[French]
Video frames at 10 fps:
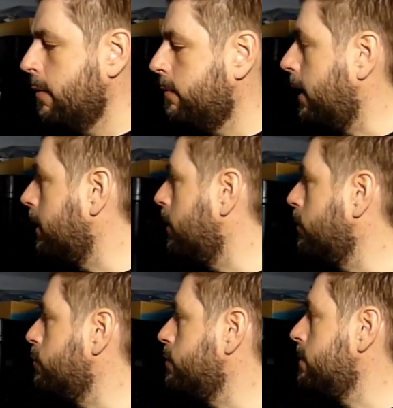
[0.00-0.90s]

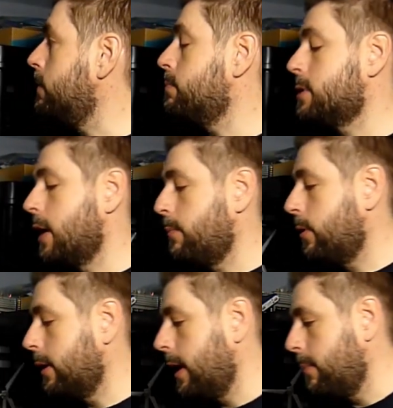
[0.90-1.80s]
donc, je vous ai mis le
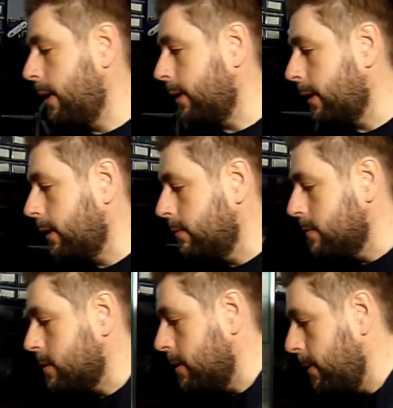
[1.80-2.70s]
symbole de la batterie,
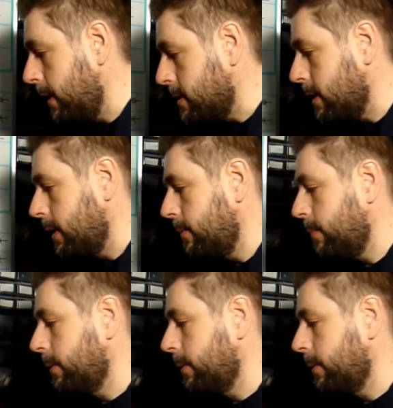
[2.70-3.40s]
c'est bien simple.